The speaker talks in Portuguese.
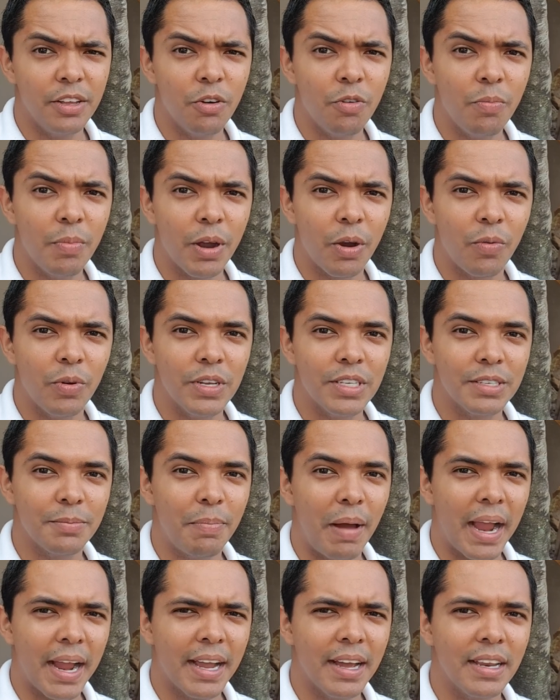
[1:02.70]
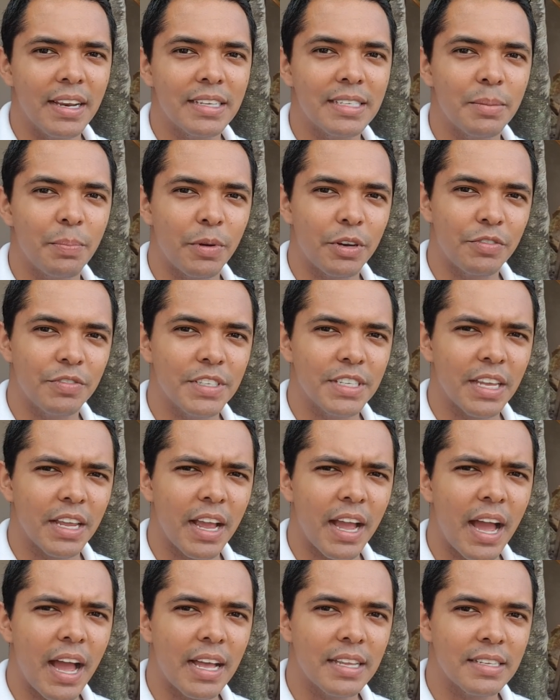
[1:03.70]
alguma coisa bacana que você pode fazer em
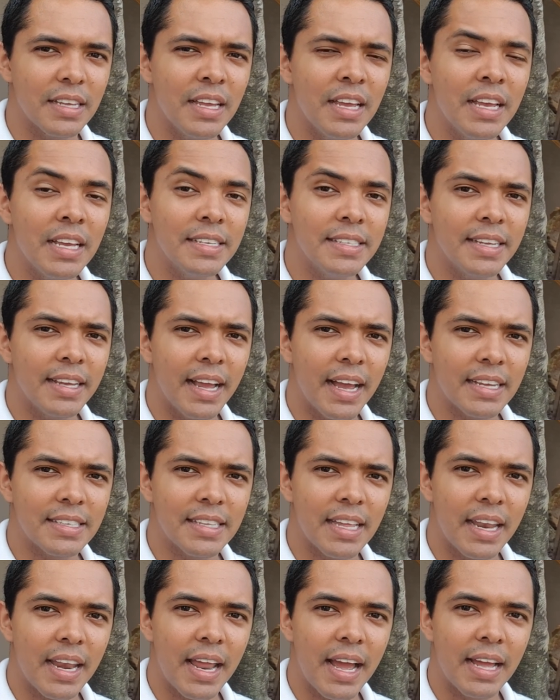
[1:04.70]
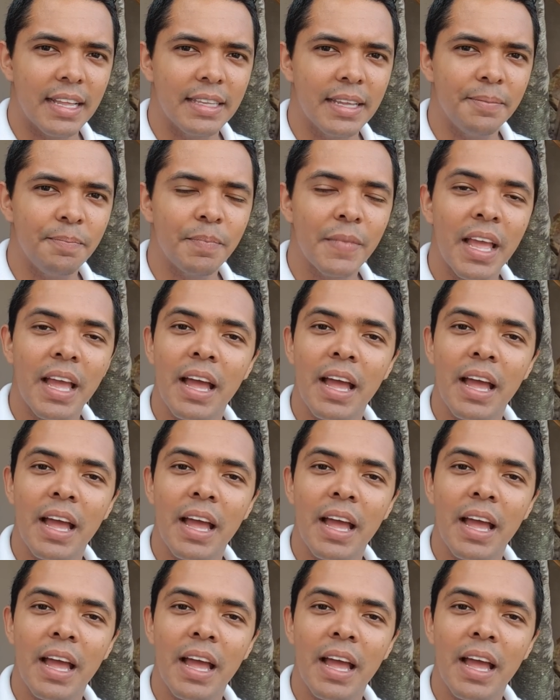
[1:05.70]
casa, sem gastar nada?